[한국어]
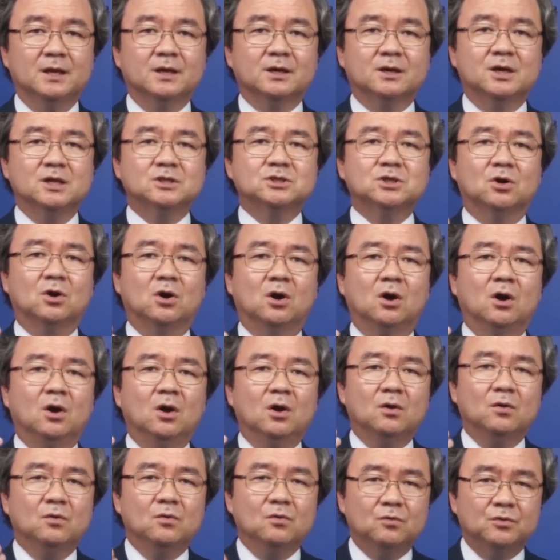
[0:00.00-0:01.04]
그래서
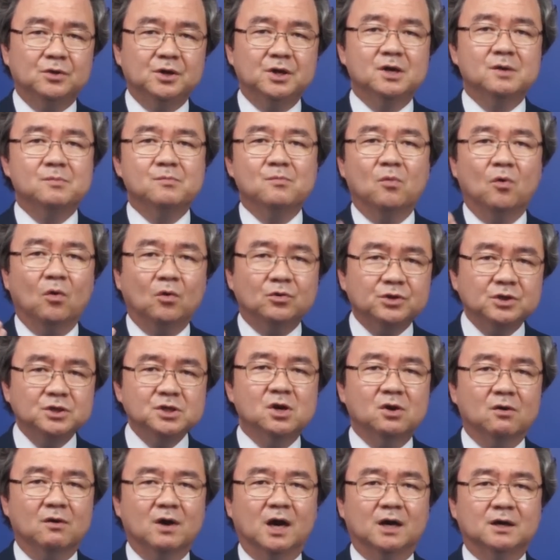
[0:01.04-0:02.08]
우리는 모든
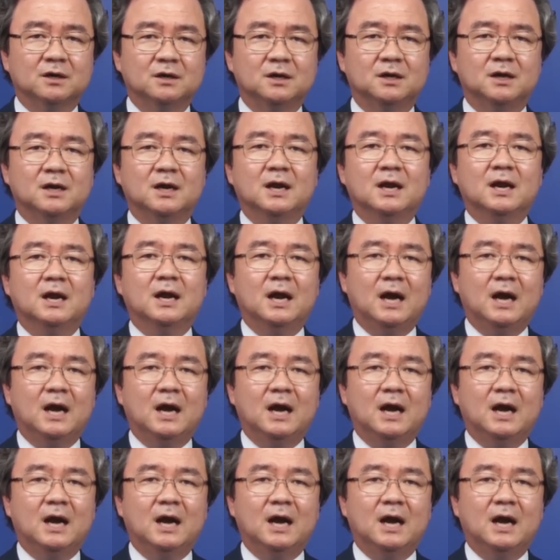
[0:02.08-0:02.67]
영광을